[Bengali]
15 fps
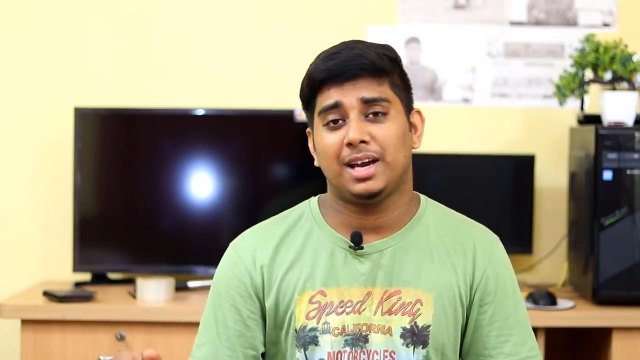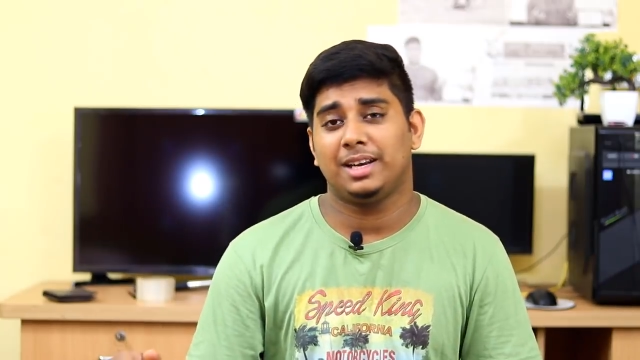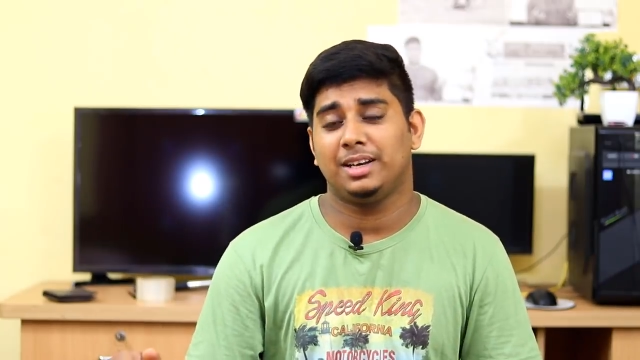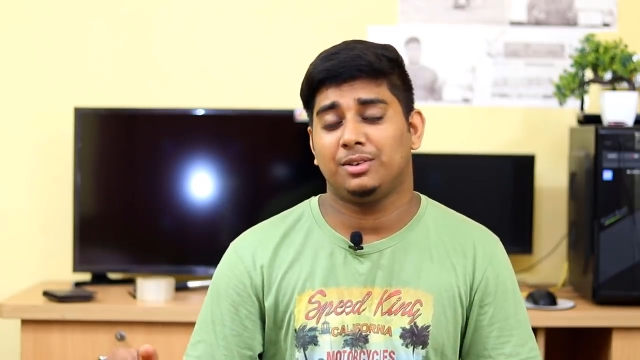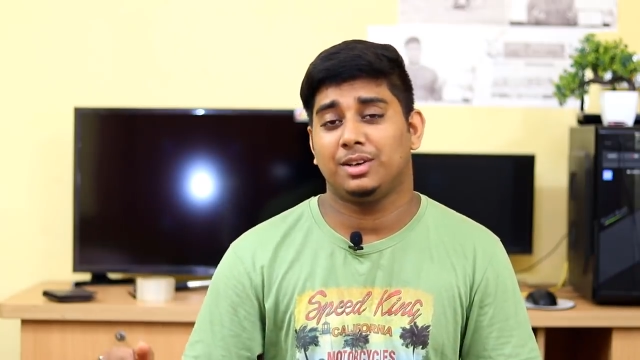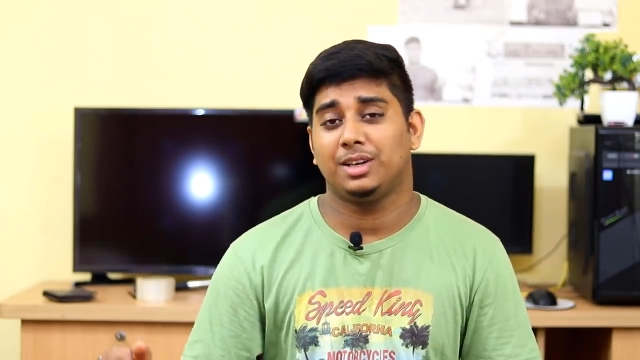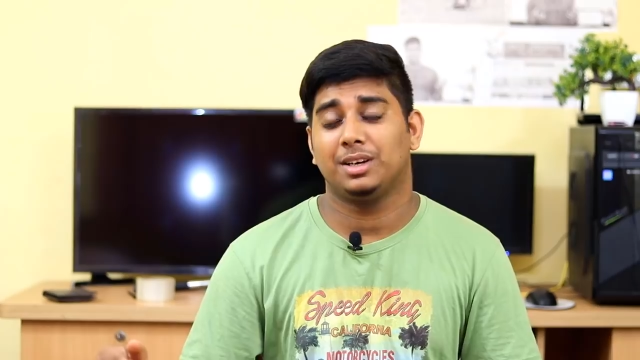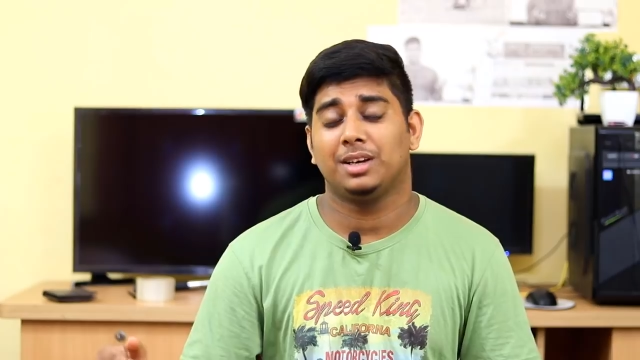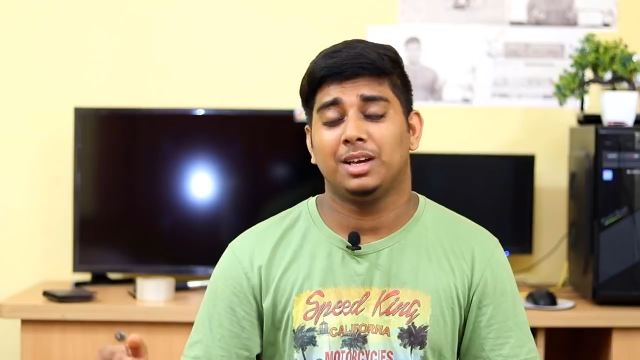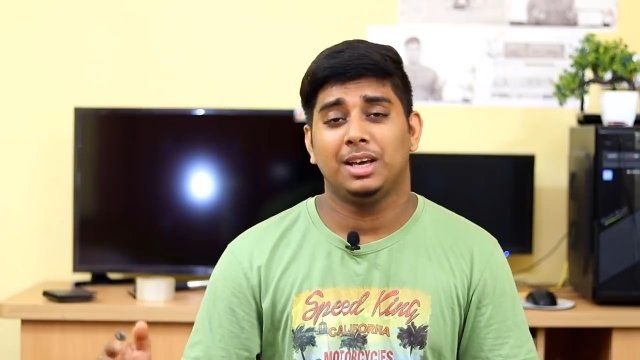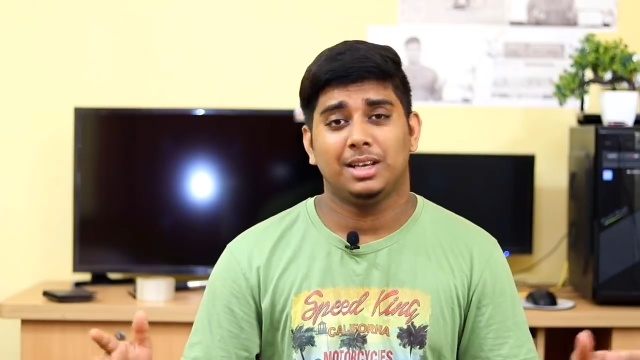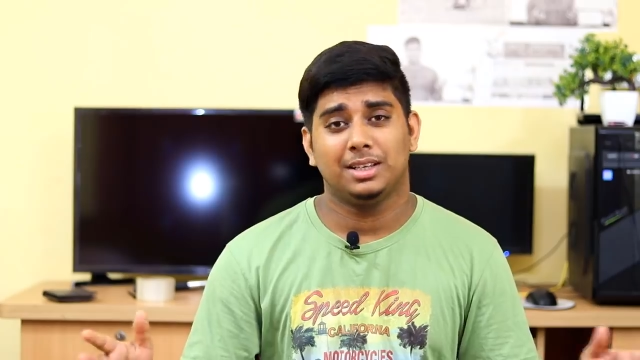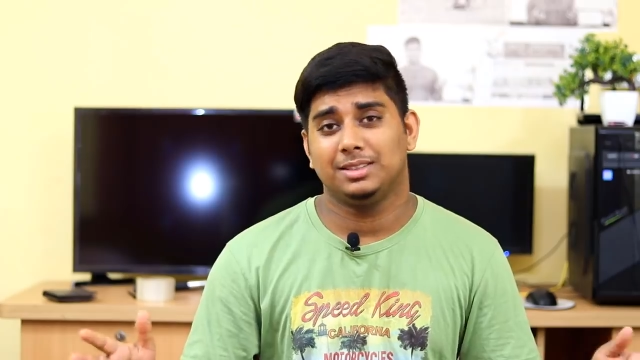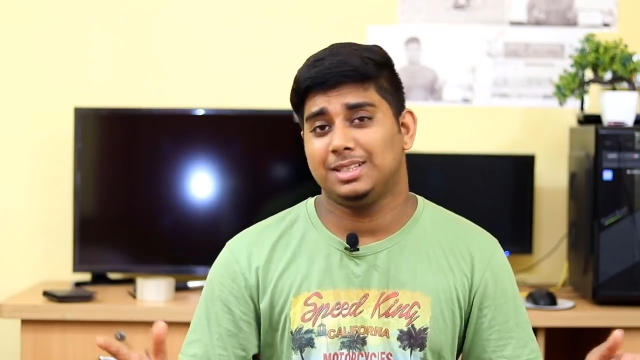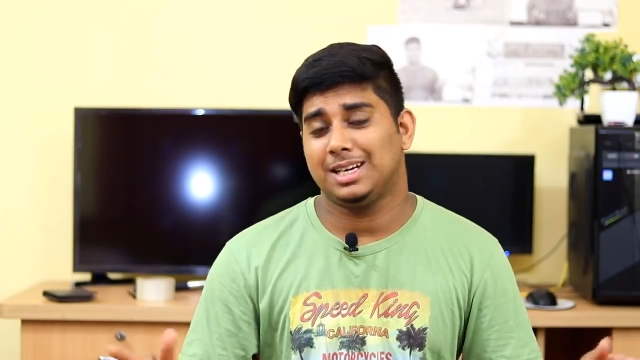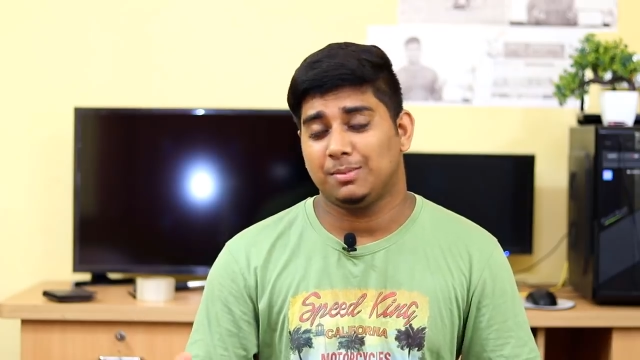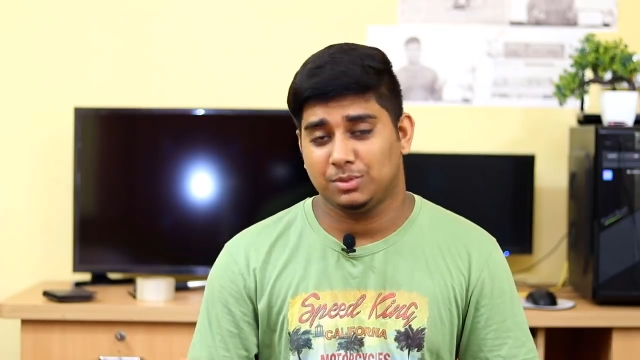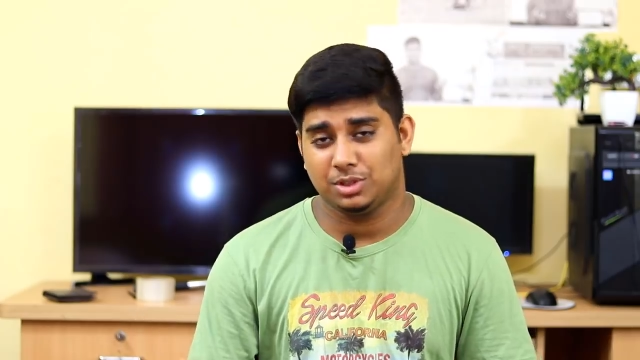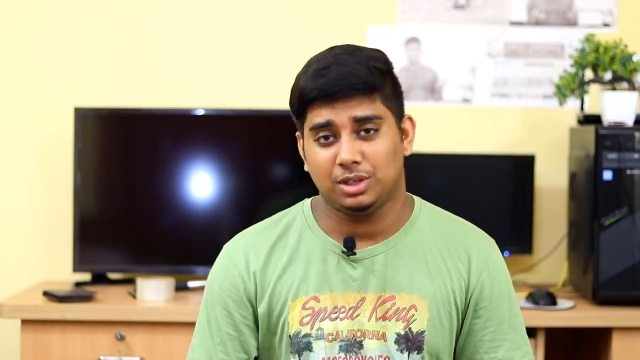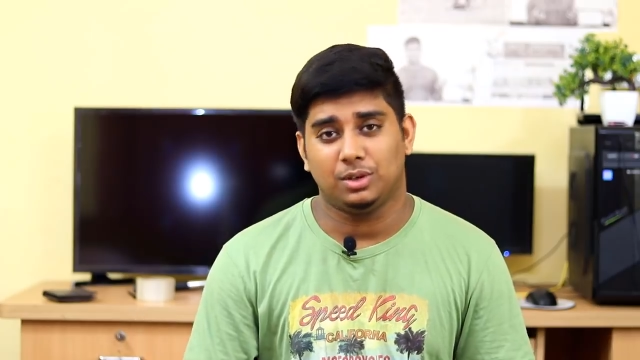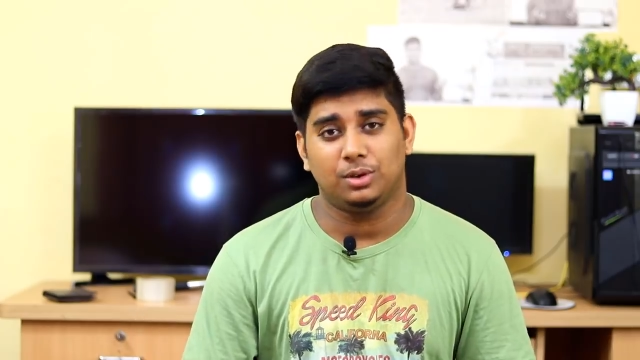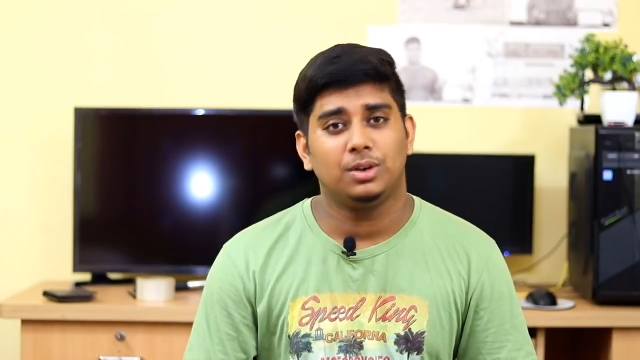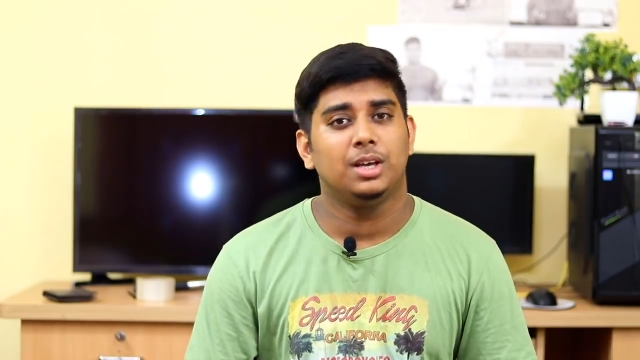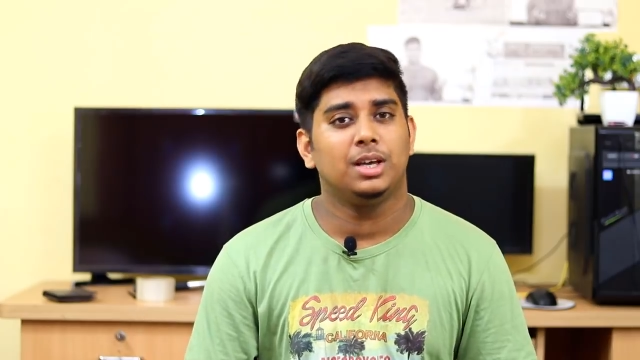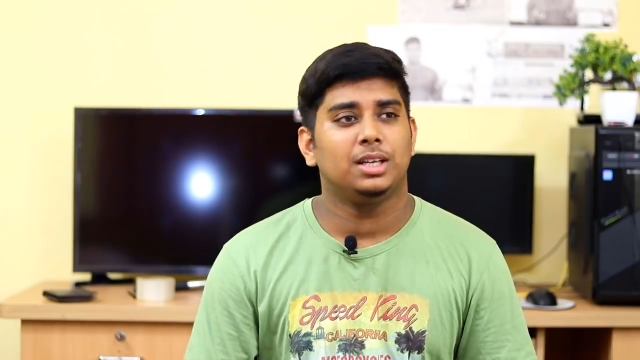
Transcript: লাইনে অনেক জ্যাম ছিল